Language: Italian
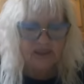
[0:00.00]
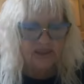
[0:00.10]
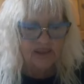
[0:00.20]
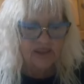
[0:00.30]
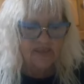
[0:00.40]

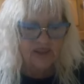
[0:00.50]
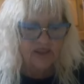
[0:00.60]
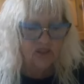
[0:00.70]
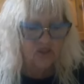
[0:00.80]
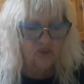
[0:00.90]

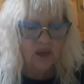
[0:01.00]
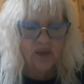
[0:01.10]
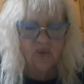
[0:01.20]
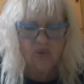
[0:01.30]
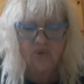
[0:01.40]
dell'evento
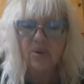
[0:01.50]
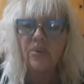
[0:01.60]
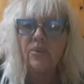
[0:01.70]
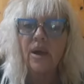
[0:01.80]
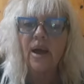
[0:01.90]
è un,
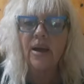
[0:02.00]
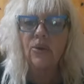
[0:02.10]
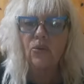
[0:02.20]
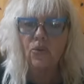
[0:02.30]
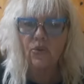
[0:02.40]
è
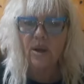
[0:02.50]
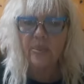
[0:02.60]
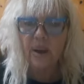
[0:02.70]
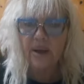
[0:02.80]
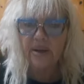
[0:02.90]
un Luna
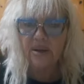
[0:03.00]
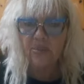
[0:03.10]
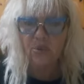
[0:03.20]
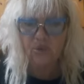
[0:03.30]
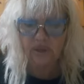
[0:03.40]

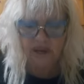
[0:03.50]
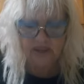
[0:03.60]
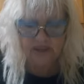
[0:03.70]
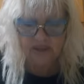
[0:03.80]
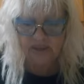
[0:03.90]
Park più
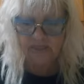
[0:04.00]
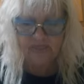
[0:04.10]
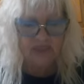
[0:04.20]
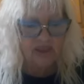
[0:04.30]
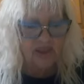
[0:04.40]
grande.
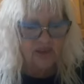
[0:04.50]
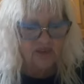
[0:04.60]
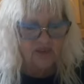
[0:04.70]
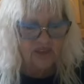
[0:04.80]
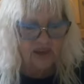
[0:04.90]

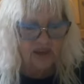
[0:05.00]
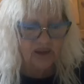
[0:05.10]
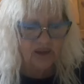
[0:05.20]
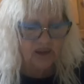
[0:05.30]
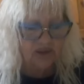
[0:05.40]
Via
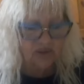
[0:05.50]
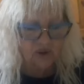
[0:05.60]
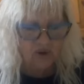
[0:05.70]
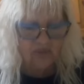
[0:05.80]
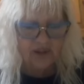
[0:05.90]

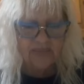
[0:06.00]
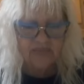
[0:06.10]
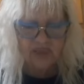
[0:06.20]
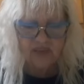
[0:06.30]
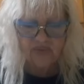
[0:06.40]
Calnova
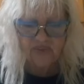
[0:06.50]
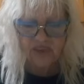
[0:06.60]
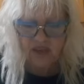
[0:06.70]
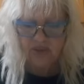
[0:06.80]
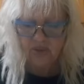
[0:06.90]
e
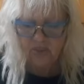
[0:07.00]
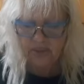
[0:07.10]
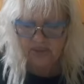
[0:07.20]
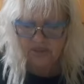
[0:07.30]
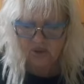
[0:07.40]
via
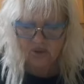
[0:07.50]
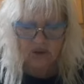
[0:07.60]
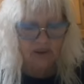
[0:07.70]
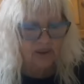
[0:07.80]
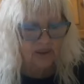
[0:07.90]

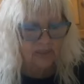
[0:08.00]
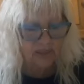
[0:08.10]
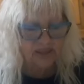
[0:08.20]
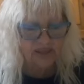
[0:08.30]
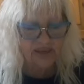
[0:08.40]
Romanziola
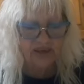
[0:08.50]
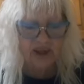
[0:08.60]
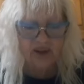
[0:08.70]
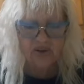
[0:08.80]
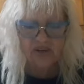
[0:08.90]

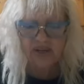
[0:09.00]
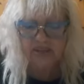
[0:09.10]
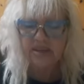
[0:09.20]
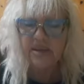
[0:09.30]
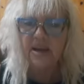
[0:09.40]
manterranno
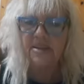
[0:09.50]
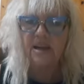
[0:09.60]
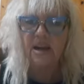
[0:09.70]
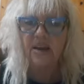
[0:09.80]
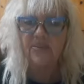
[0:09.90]

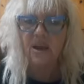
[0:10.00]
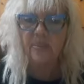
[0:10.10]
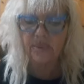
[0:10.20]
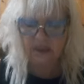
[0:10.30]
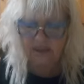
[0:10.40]
inalterata la
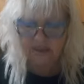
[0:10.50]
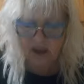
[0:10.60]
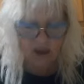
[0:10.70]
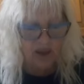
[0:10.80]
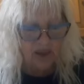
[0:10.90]

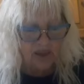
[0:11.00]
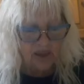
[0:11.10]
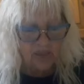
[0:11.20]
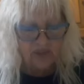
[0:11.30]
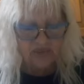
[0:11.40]
viabilità
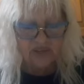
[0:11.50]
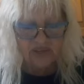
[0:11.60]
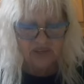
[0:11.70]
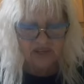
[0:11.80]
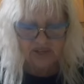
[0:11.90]
per
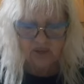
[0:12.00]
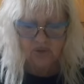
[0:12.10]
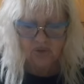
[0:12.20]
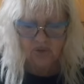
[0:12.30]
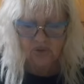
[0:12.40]
venire
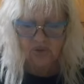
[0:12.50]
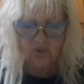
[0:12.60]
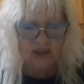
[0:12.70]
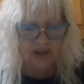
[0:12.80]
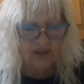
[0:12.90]

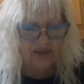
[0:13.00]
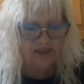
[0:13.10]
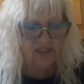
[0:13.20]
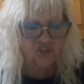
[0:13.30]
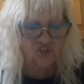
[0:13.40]
incontro alle
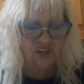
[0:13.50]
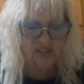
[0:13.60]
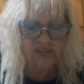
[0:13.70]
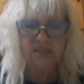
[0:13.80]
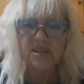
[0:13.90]

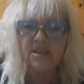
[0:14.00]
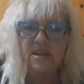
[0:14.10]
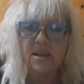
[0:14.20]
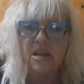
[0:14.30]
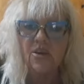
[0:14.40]
esigenze
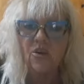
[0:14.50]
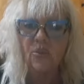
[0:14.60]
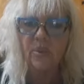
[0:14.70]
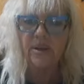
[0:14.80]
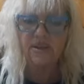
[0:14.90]
degli
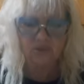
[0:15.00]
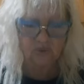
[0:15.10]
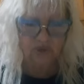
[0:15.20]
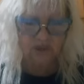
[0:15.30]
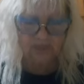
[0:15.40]

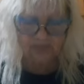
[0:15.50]
operatori